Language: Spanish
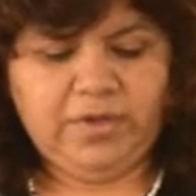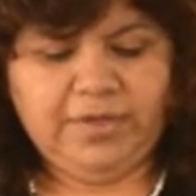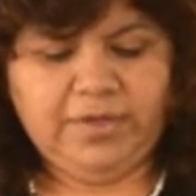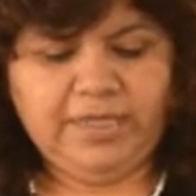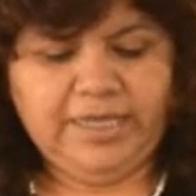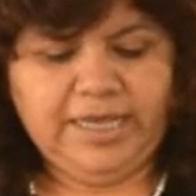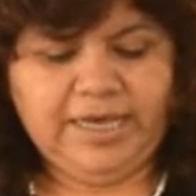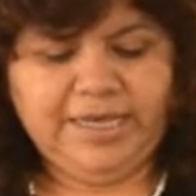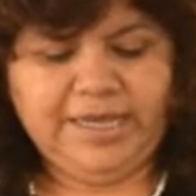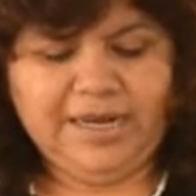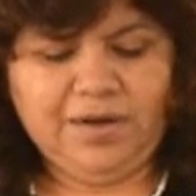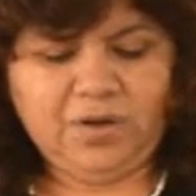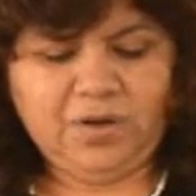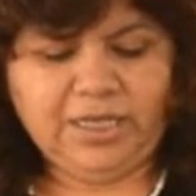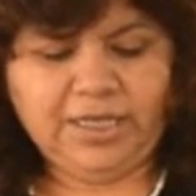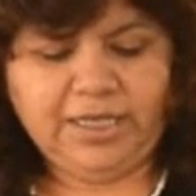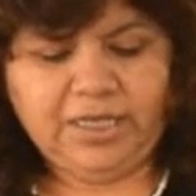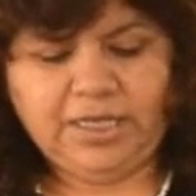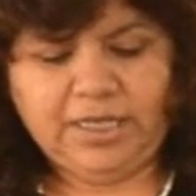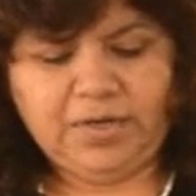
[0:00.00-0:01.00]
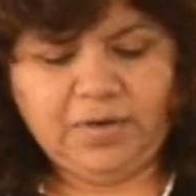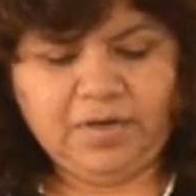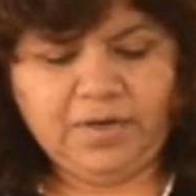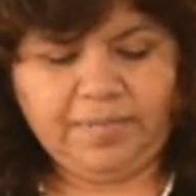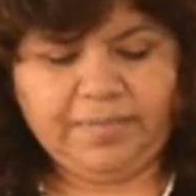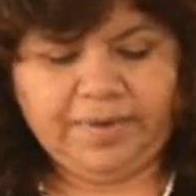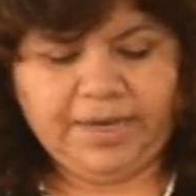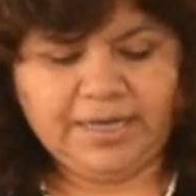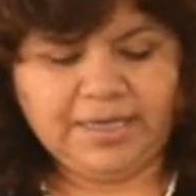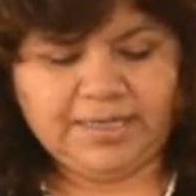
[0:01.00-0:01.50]
ya que lo que quiero que
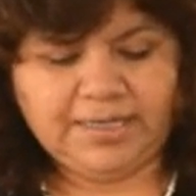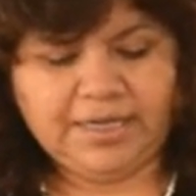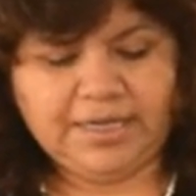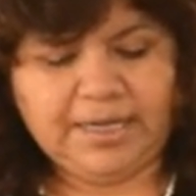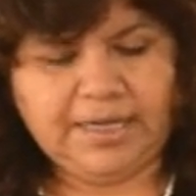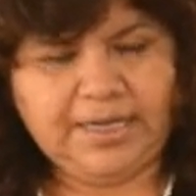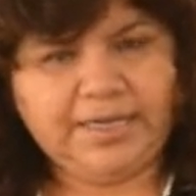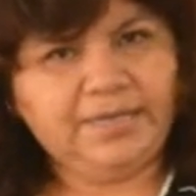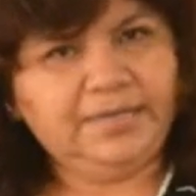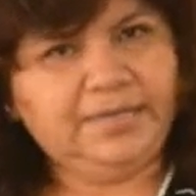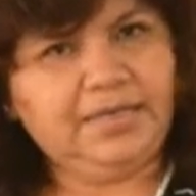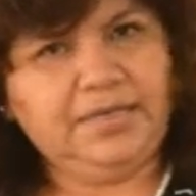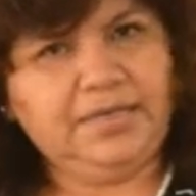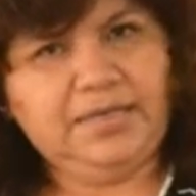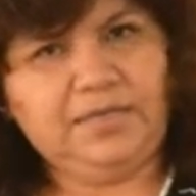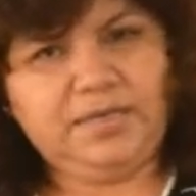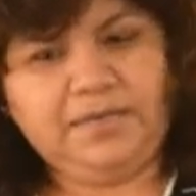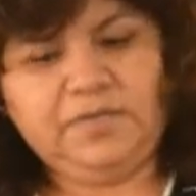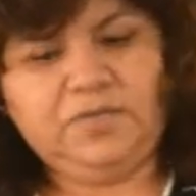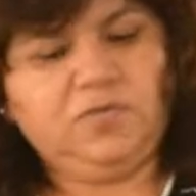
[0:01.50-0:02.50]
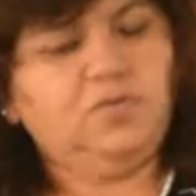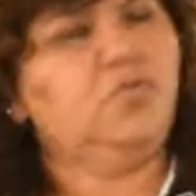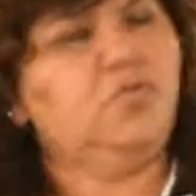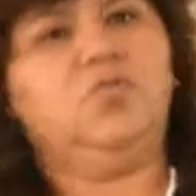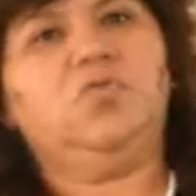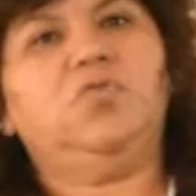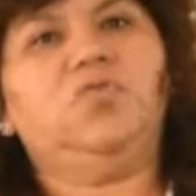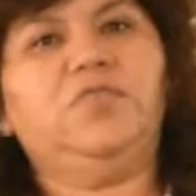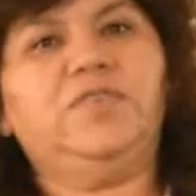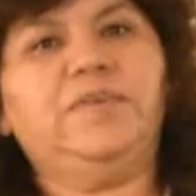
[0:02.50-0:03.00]
parezca es que
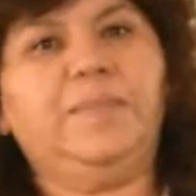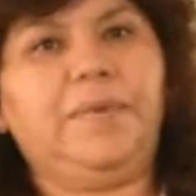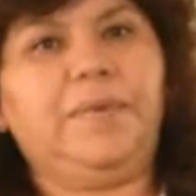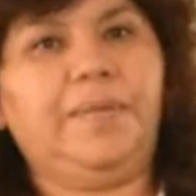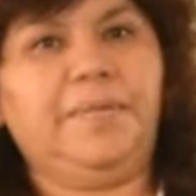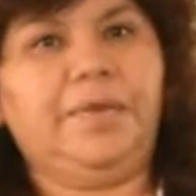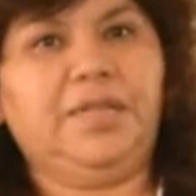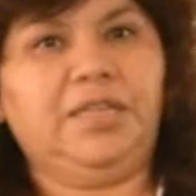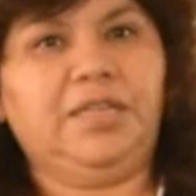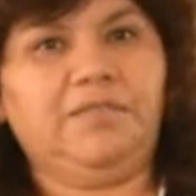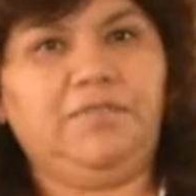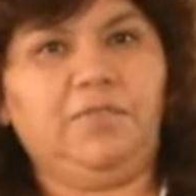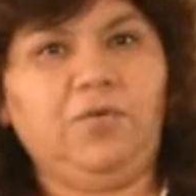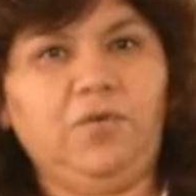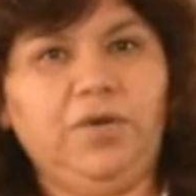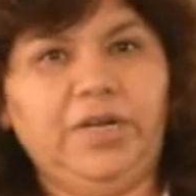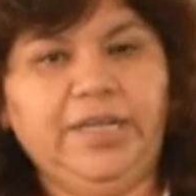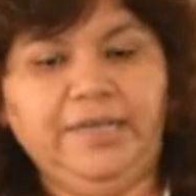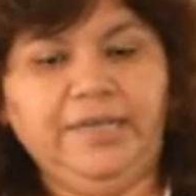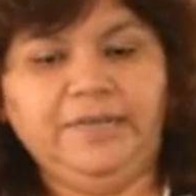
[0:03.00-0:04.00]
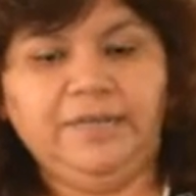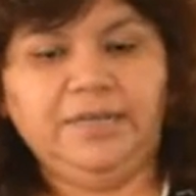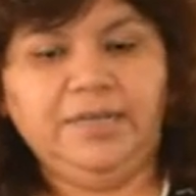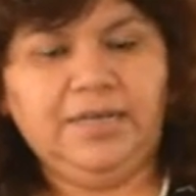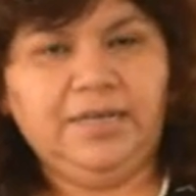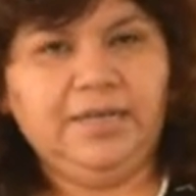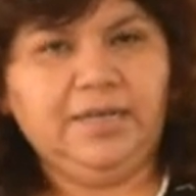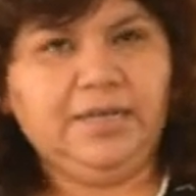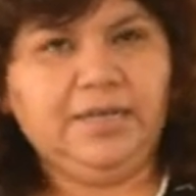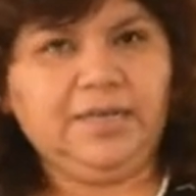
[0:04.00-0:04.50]
son simplemente flores
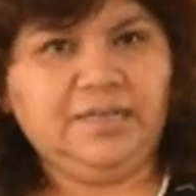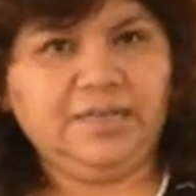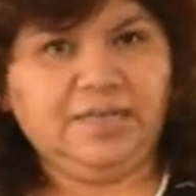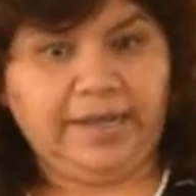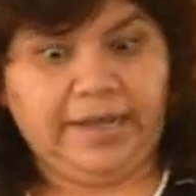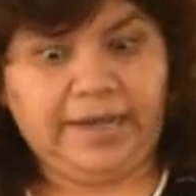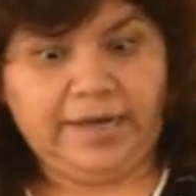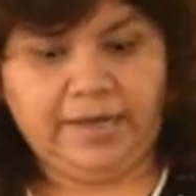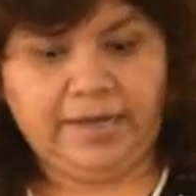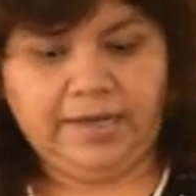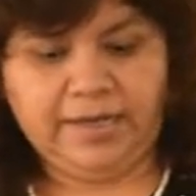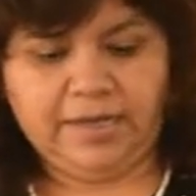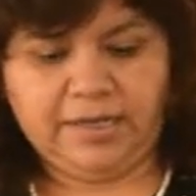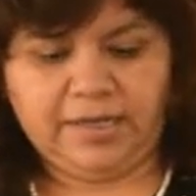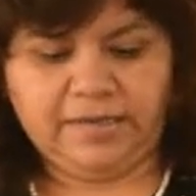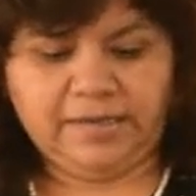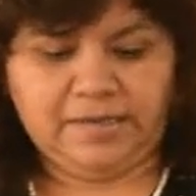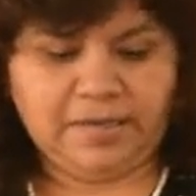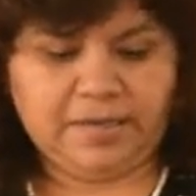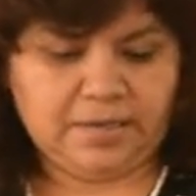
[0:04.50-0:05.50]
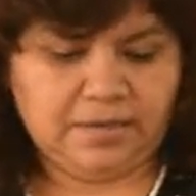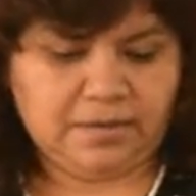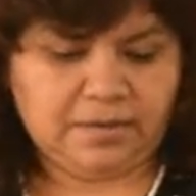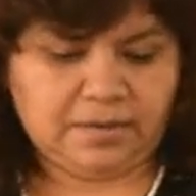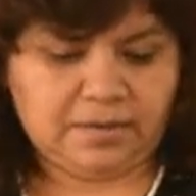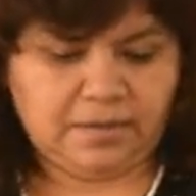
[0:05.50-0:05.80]
que salen, que se